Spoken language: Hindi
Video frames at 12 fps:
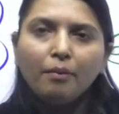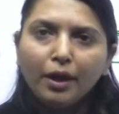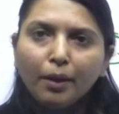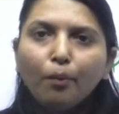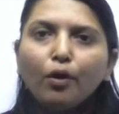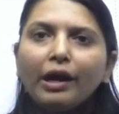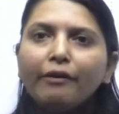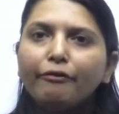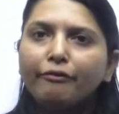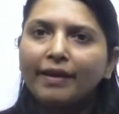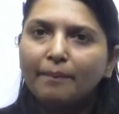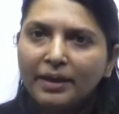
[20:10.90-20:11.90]
मैंने बोला
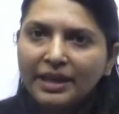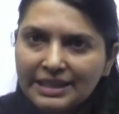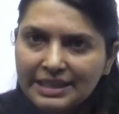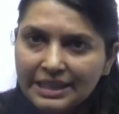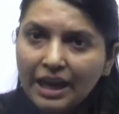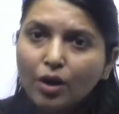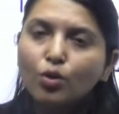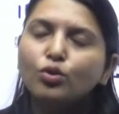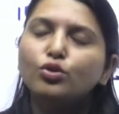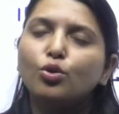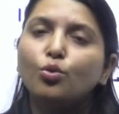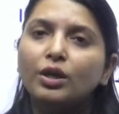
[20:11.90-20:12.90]
फेबेसिया
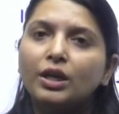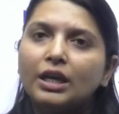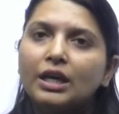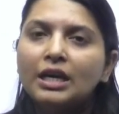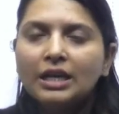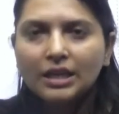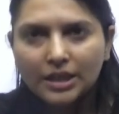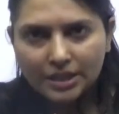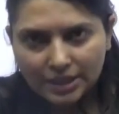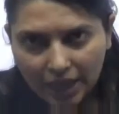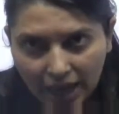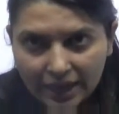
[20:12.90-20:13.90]
को छोड़ के
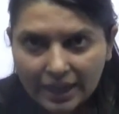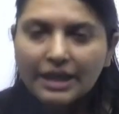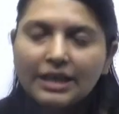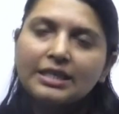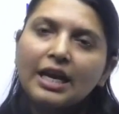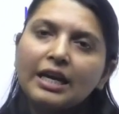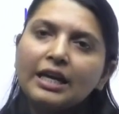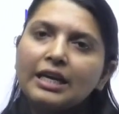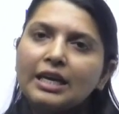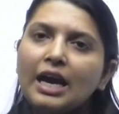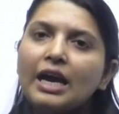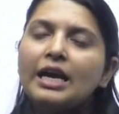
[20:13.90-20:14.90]
सारे के सारे
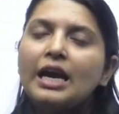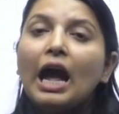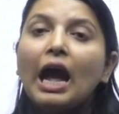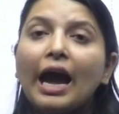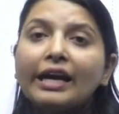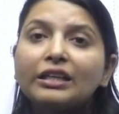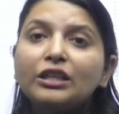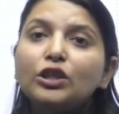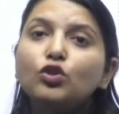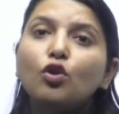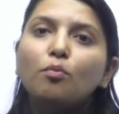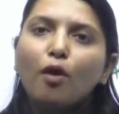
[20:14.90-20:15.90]
क्या है
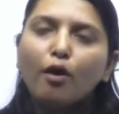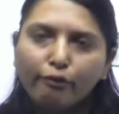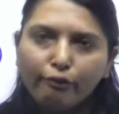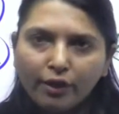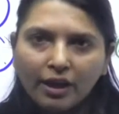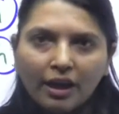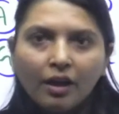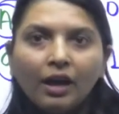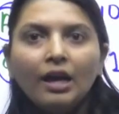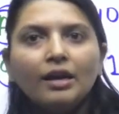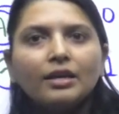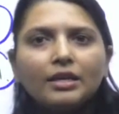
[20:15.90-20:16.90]
एक्टिनोमॉर्फिक है
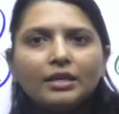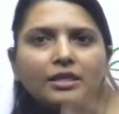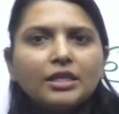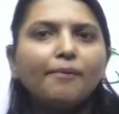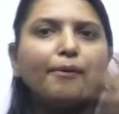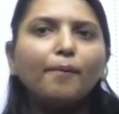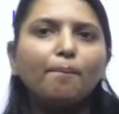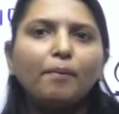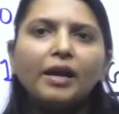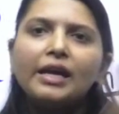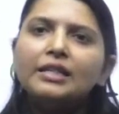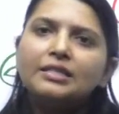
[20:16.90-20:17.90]
किसी भी
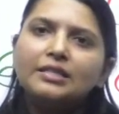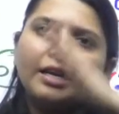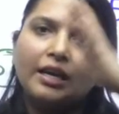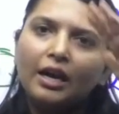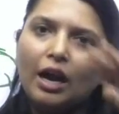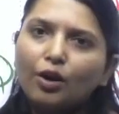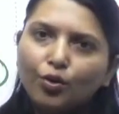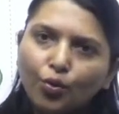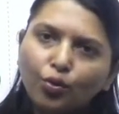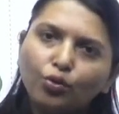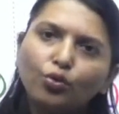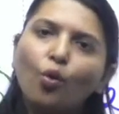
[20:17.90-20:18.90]
प्लेन से
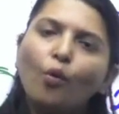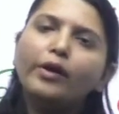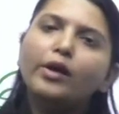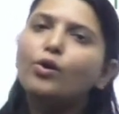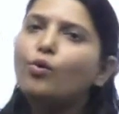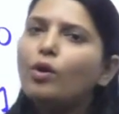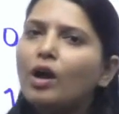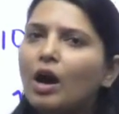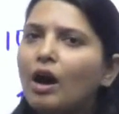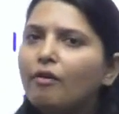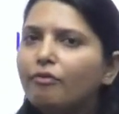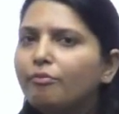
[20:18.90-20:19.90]
काटो दो इक्वल
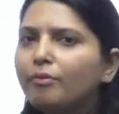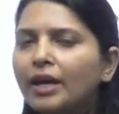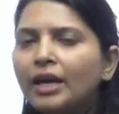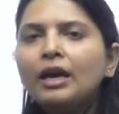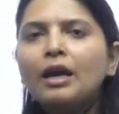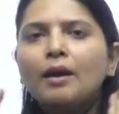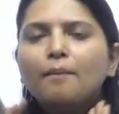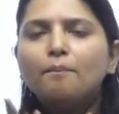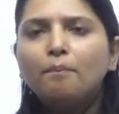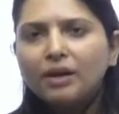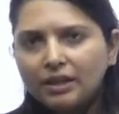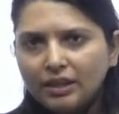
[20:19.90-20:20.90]
हाफ में
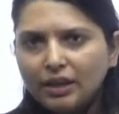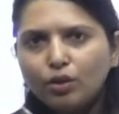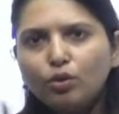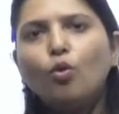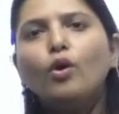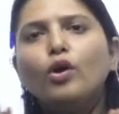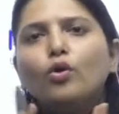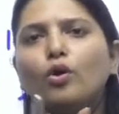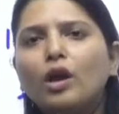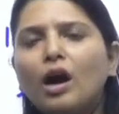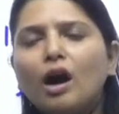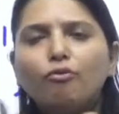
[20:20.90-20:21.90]
बटते हैं दो
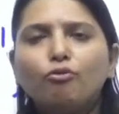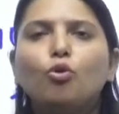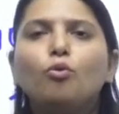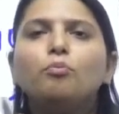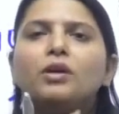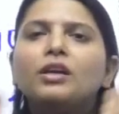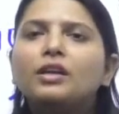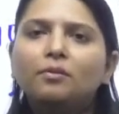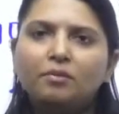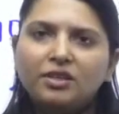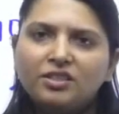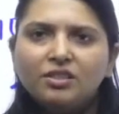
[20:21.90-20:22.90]
इक्वल हाफ दो मिरर
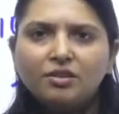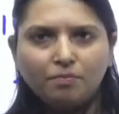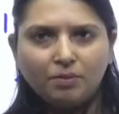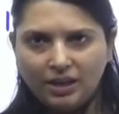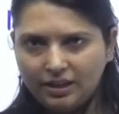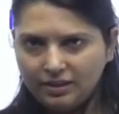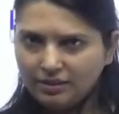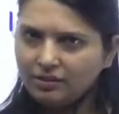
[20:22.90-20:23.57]
इमेजेस अपन